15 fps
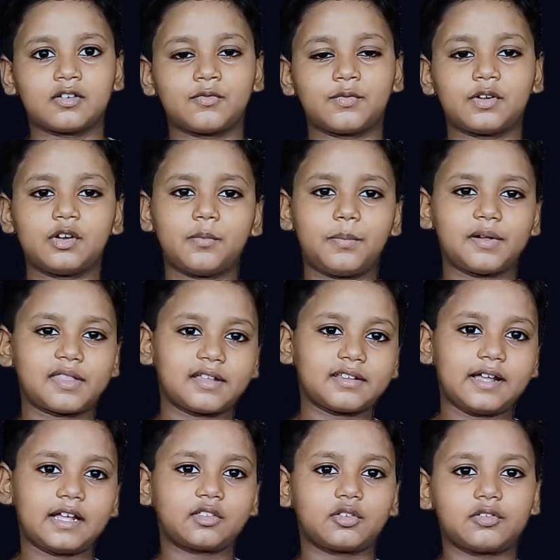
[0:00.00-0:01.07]
वीडियो पसंद
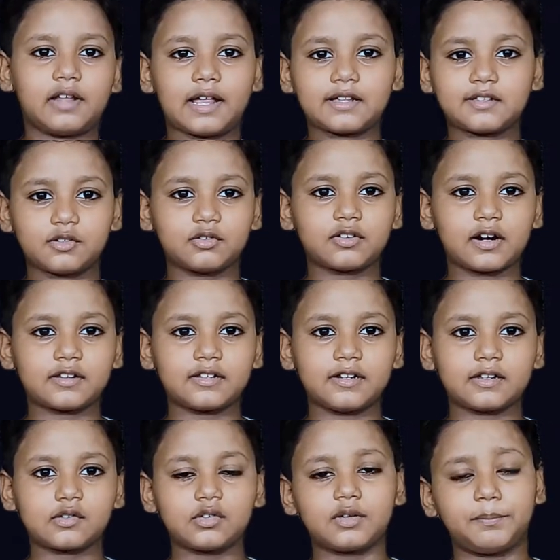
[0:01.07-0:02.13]
है तो लाइक जरूर कर
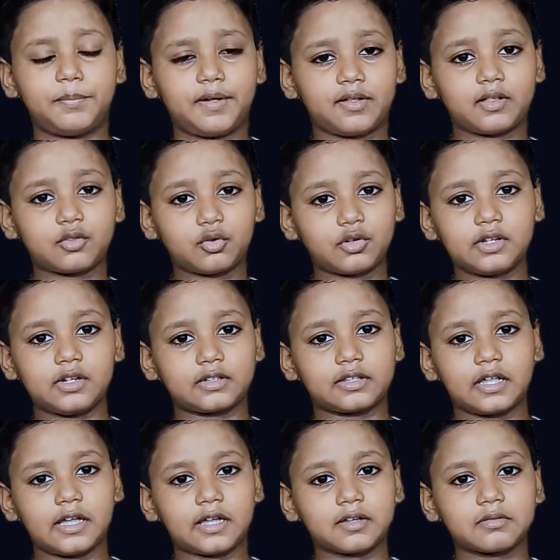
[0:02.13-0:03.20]
देना कोई पैसा थोड़ी ही
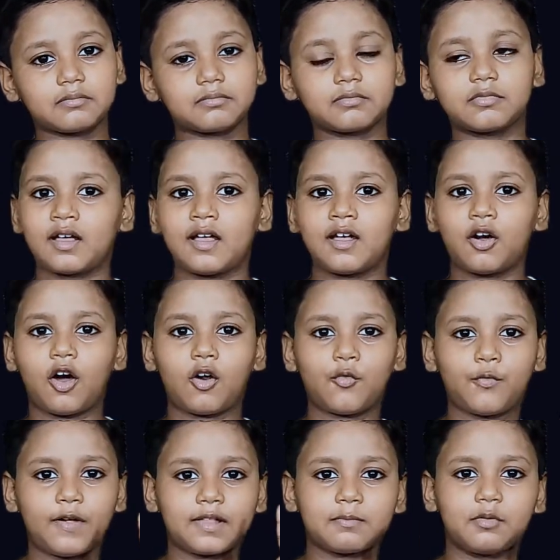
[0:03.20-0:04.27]
लगता है और
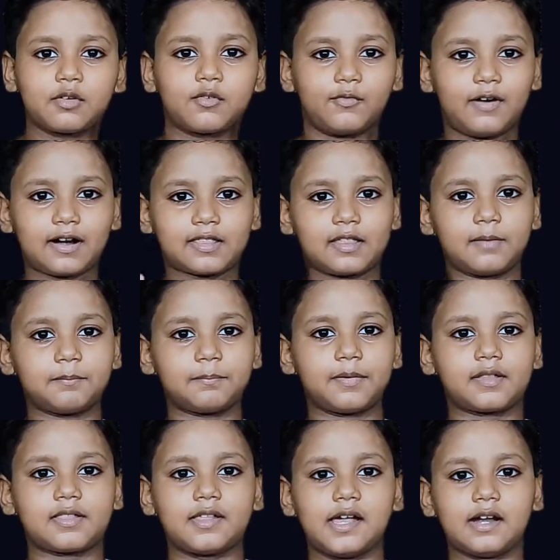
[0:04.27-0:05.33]
फेसबुक व्हाट्सएप पर
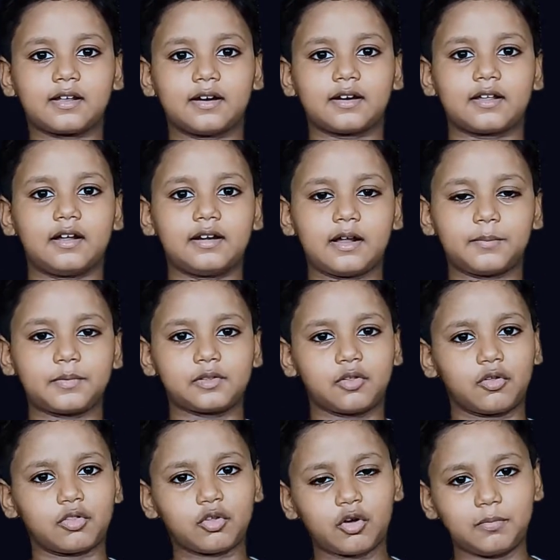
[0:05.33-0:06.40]
शेयर कर कर अपने
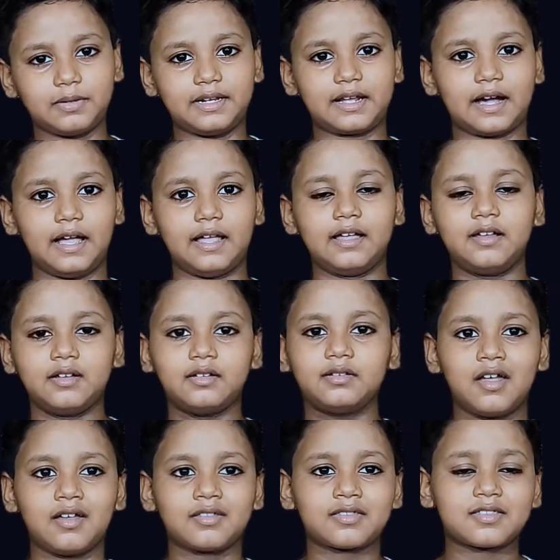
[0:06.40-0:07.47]
दोस्तों को भी दिखाएं।
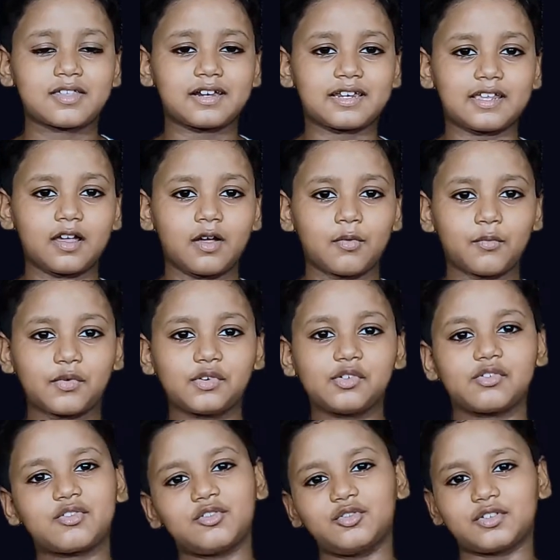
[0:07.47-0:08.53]
चलिए वीडियो
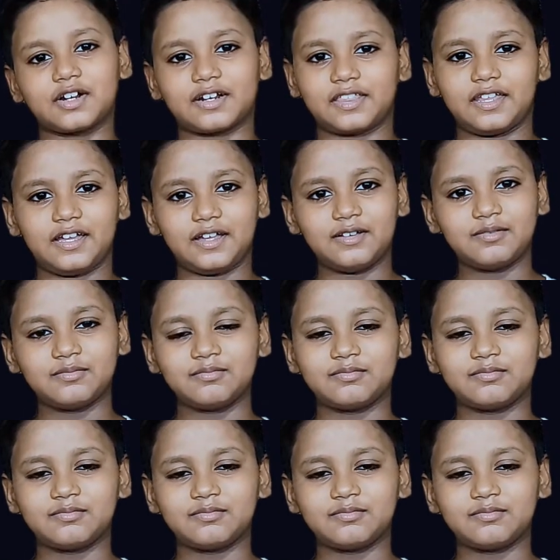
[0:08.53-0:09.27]
शुरू करते हैं